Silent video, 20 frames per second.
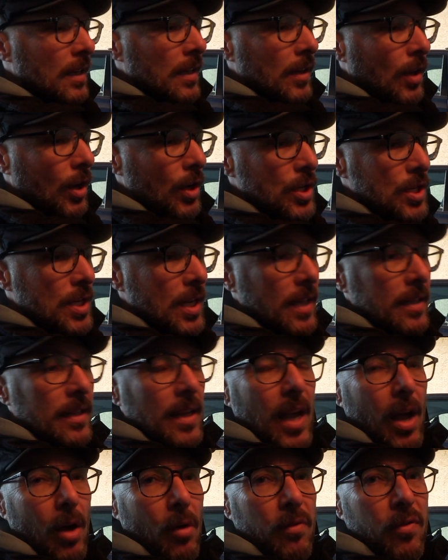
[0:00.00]

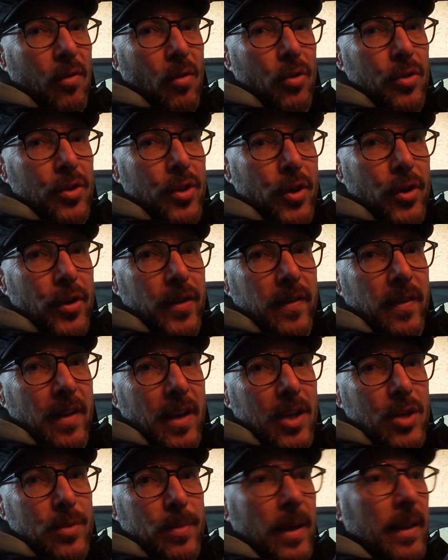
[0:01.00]
Deutschland rauf, runter,
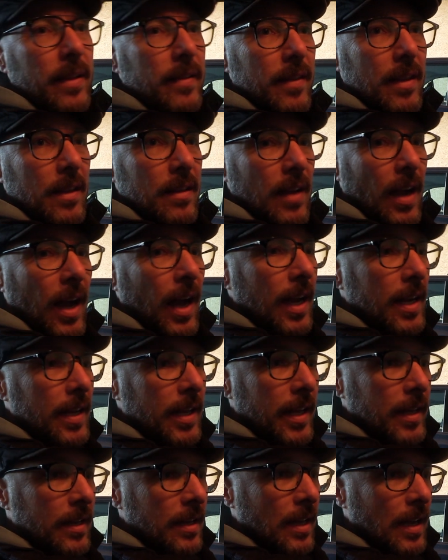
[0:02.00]
Österreich, Schweiz,
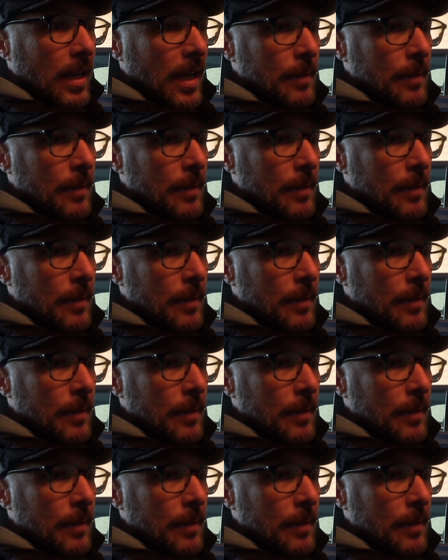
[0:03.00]
Italien.